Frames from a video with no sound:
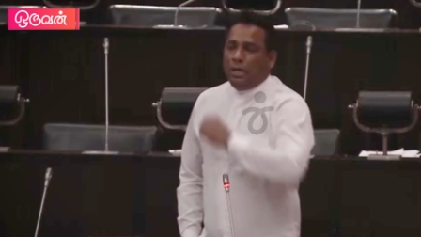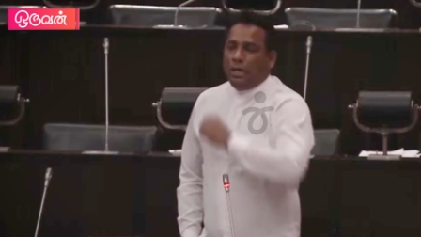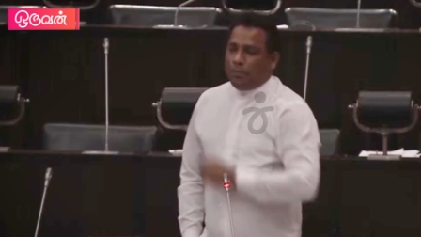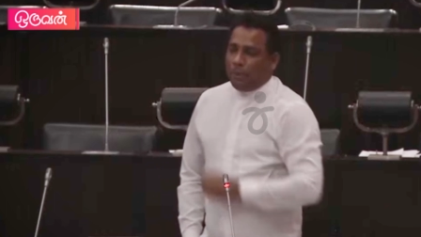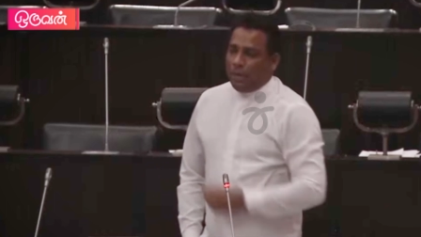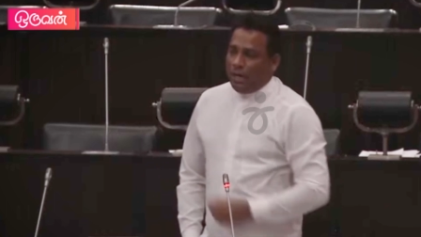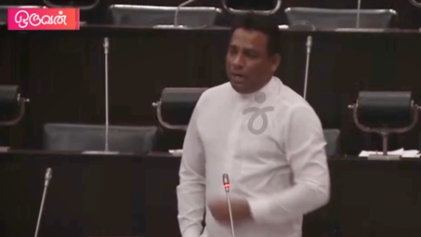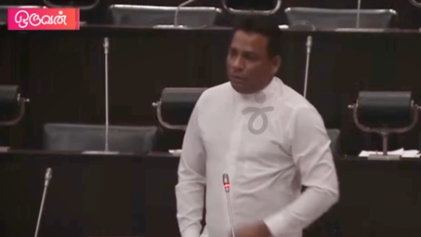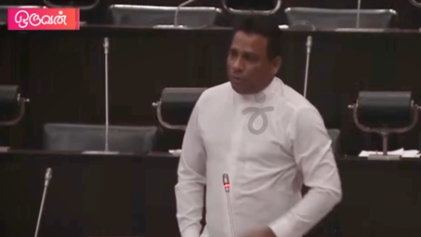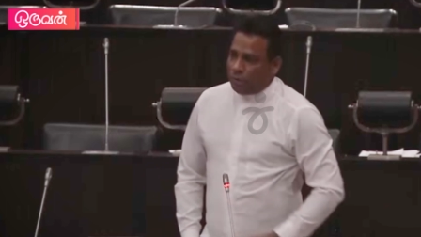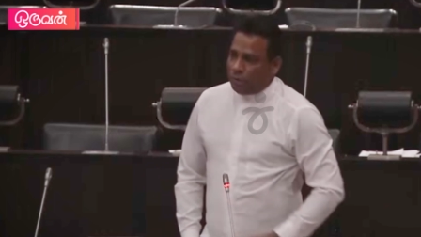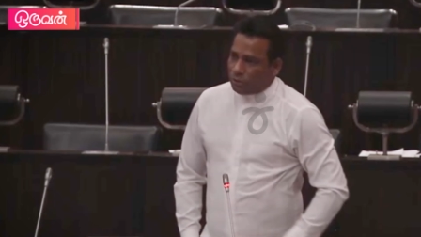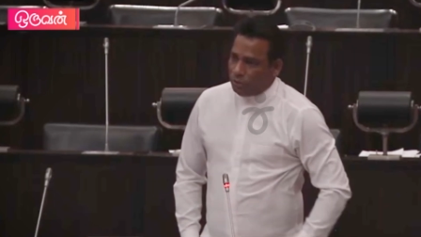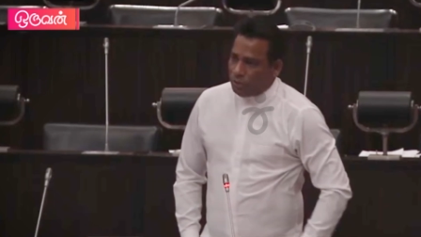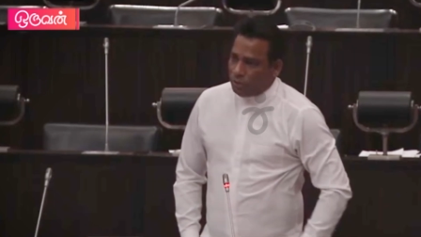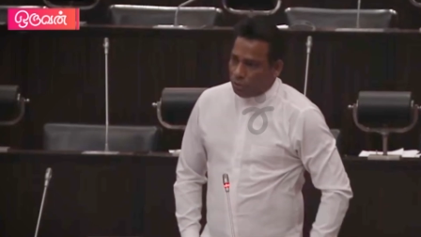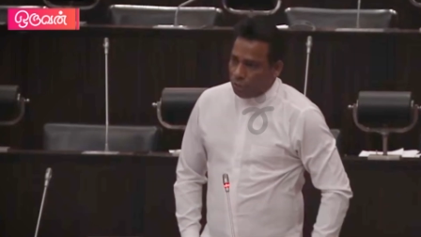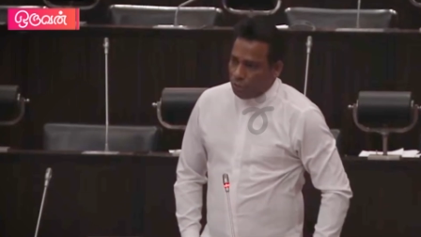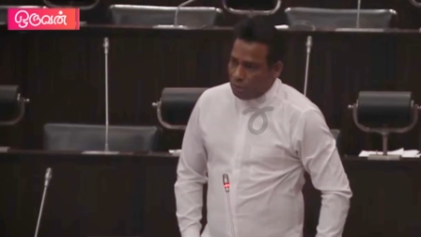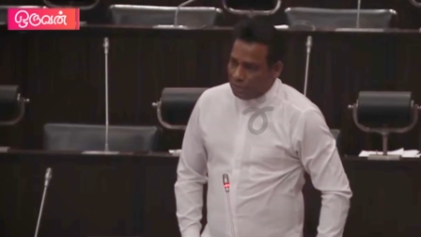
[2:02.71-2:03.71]
ஏப்ரல் இருபத்தி
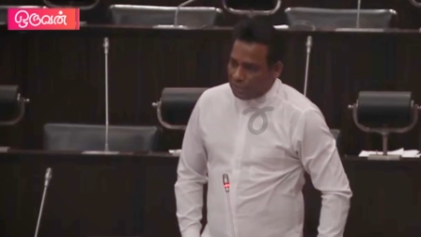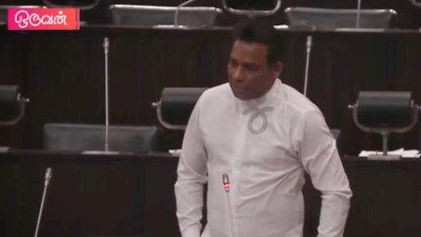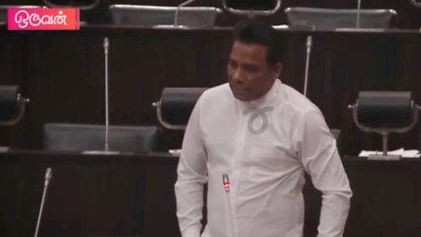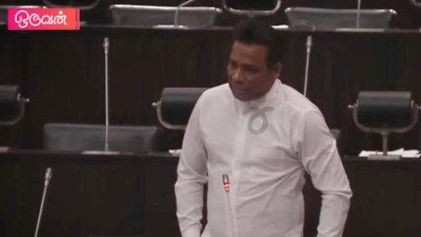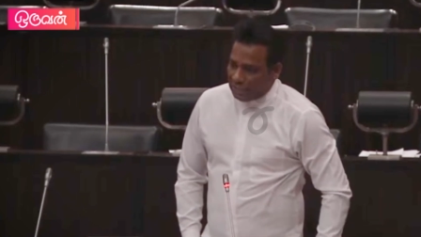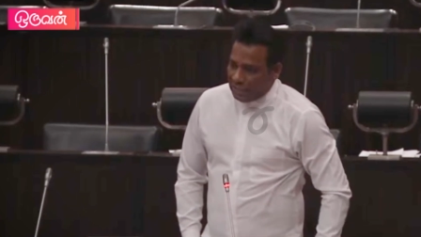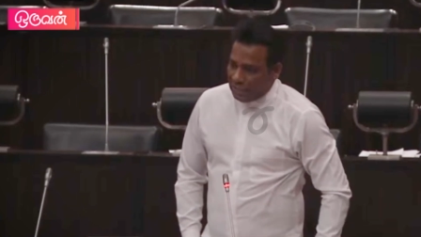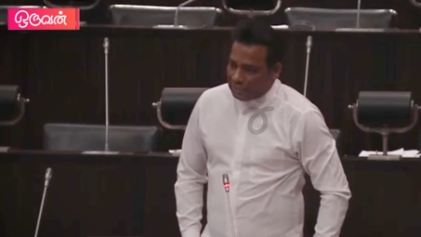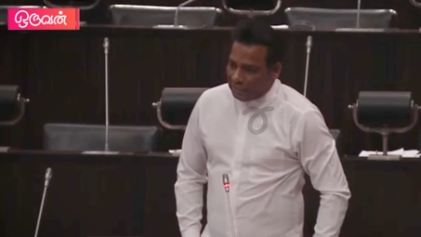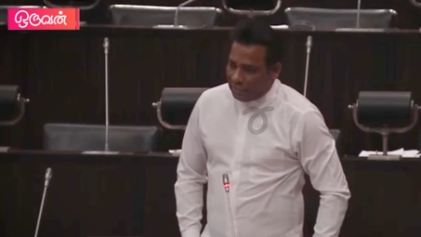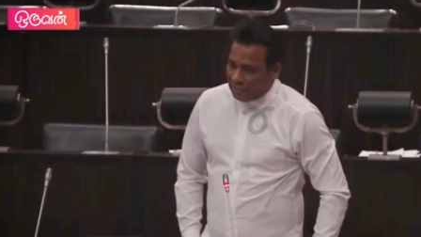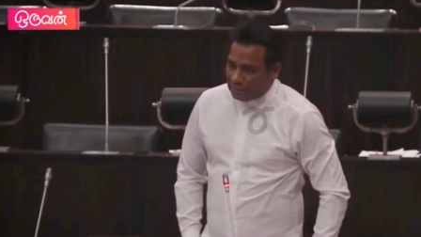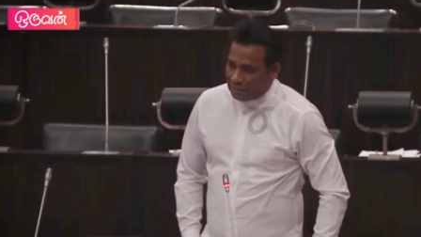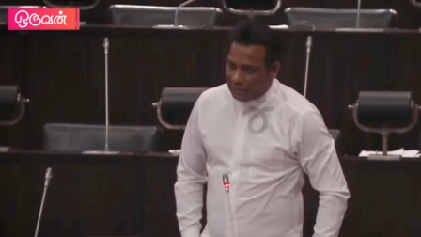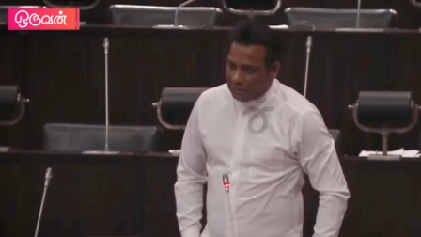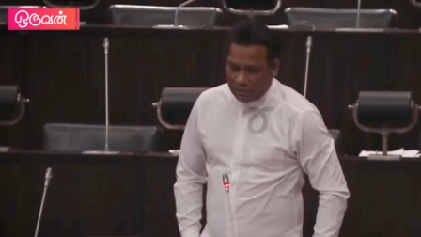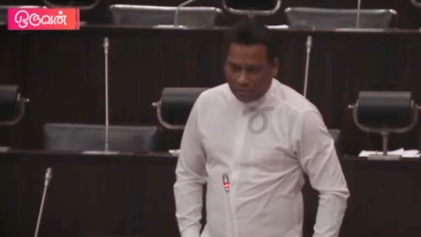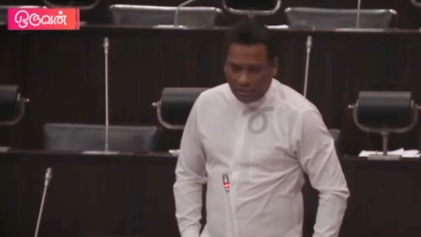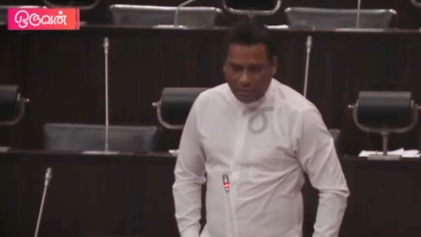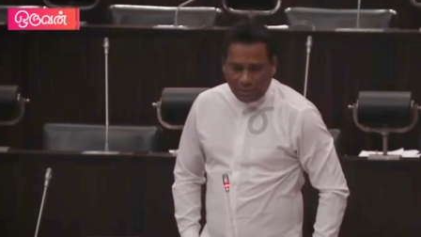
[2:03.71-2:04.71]
ஒன்று குண்டு தாக்கலை
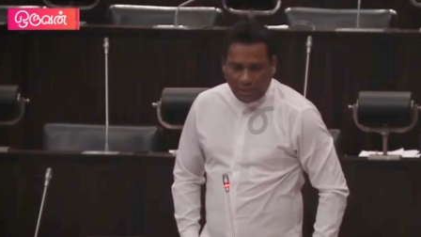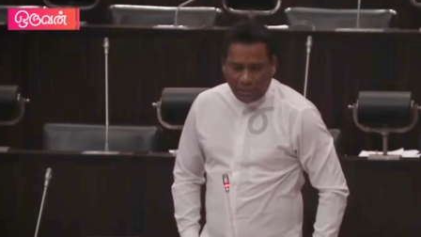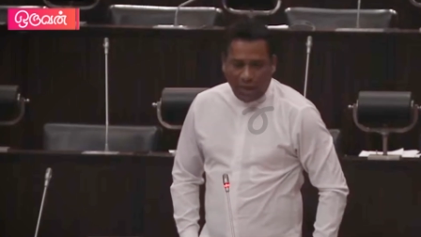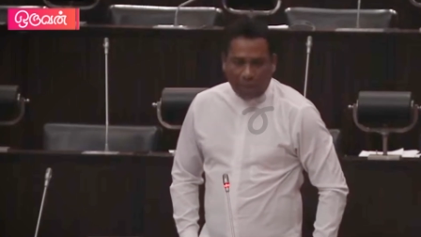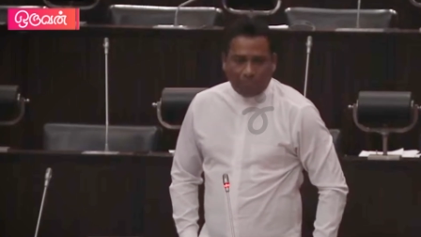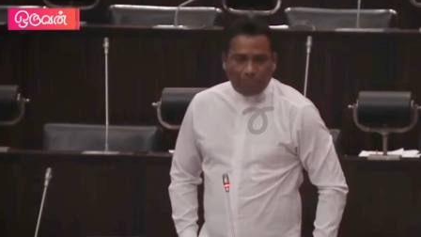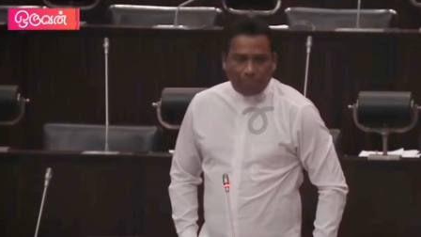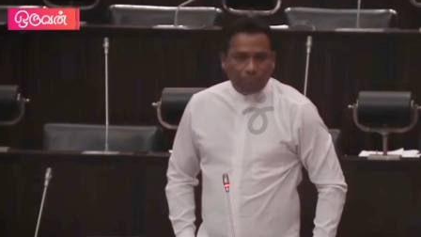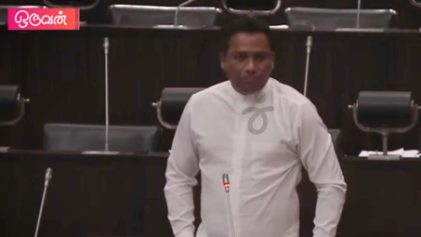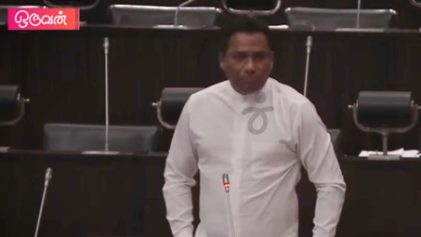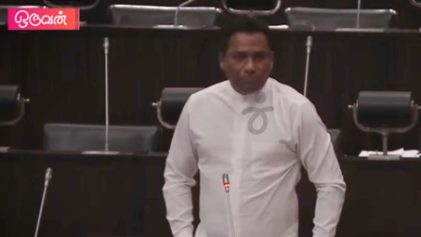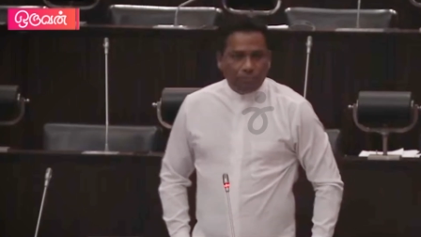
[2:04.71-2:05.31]
தடுத்து நிறுத்தியிருக்கலாம்